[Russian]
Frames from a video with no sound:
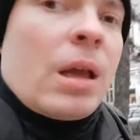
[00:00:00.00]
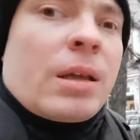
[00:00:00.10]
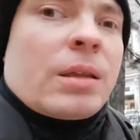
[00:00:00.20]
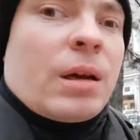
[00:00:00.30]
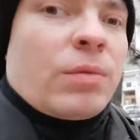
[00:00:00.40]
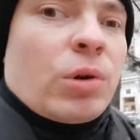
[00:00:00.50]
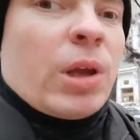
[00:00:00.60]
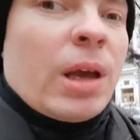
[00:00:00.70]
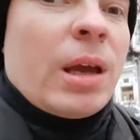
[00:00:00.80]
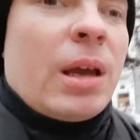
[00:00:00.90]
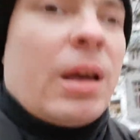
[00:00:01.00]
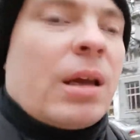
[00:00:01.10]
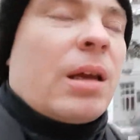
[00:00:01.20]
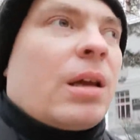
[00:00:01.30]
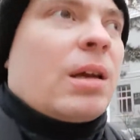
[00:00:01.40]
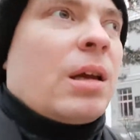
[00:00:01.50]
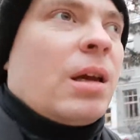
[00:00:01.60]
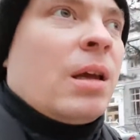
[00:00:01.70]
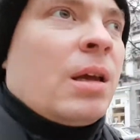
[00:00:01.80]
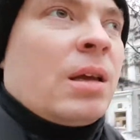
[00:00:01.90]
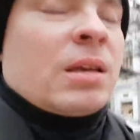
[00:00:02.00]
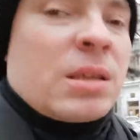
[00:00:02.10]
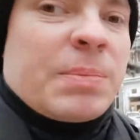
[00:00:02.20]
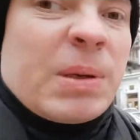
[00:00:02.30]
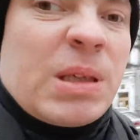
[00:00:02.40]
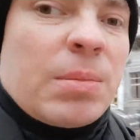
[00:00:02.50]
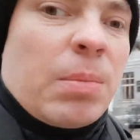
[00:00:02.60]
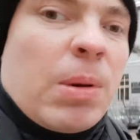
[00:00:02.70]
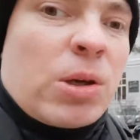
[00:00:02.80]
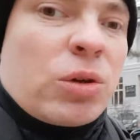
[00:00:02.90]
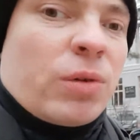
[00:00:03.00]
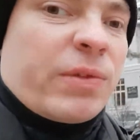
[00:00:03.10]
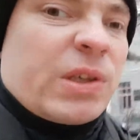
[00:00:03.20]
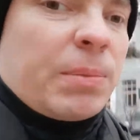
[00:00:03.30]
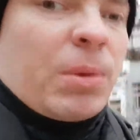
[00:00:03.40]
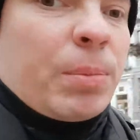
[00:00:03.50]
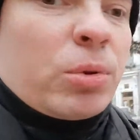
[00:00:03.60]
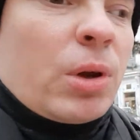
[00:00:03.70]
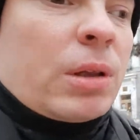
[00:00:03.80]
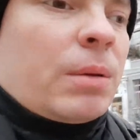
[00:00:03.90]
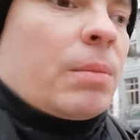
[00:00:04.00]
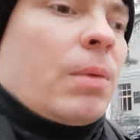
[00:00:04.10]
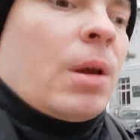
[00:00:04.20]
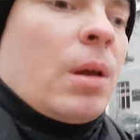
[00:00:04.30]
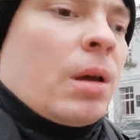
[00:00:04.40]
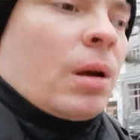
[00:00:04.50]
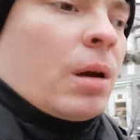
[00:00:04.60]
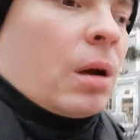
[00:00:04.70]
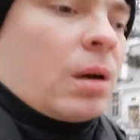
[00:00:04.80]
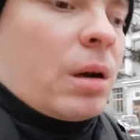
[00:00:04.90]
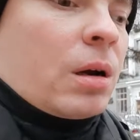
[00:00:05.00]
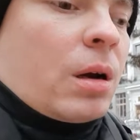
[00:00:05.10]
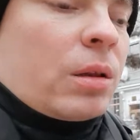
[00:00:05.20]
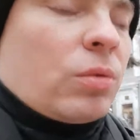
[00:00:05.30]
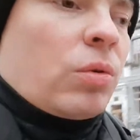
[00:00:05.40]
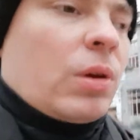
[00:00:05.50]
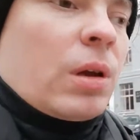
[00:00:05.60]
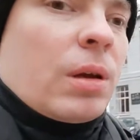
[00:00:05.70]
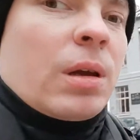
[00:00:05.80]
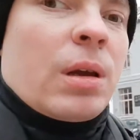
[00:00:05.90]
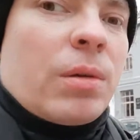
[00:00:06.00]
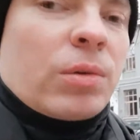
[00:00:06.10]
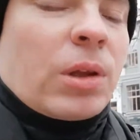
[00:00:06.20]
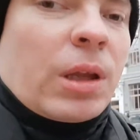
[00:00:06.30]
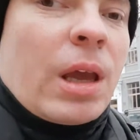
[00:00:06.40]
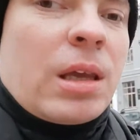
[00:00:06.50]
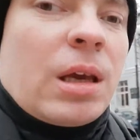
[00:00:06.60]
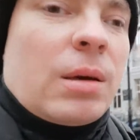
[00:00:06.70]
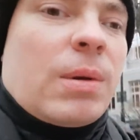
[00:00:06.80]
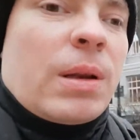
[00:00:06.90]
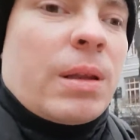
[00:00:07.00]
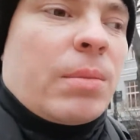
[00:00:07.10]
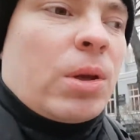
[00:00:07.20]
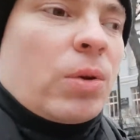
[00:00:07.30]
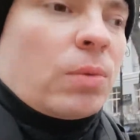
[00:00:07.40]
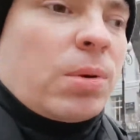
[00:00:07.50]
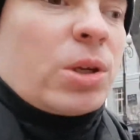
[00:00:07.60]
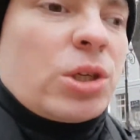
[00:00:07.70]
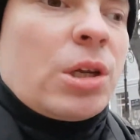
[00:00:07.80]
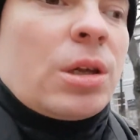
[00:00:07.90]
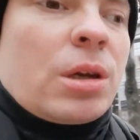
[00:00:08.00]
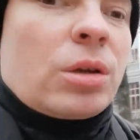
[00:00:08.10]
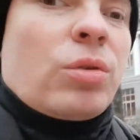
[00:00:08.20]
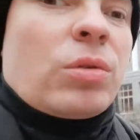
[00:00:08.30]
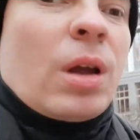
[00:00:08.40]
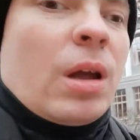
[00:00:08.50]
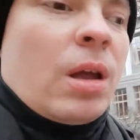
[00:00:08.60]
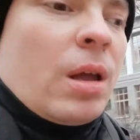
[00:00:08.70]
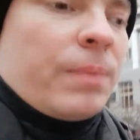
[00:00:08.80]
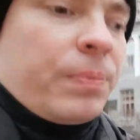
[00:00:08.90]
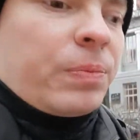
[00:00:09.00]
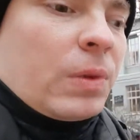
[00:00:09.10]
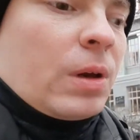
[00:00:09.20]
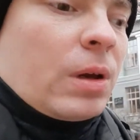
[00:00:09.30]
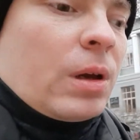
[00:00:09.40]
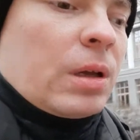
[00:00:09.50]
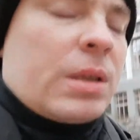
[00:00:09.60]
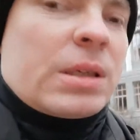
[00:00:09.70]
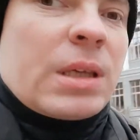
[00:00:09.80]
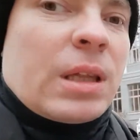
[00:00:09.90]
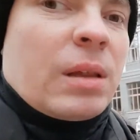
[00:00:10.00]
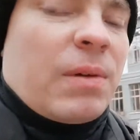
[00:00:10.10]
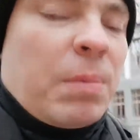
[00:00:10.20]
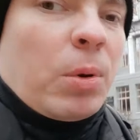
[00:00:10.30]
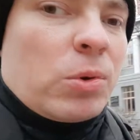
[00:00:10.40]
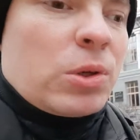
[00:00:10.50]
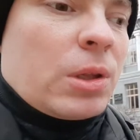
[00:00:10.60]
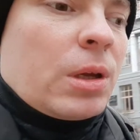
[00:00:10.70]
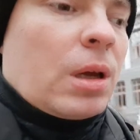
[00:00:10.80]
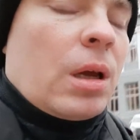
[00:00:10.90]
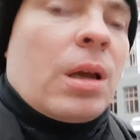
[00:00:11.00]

Так вот, э, спасибо большое всем депутатам, э, которые вот, отреагировали на мое обращение. Кто-то а, задал вопросы на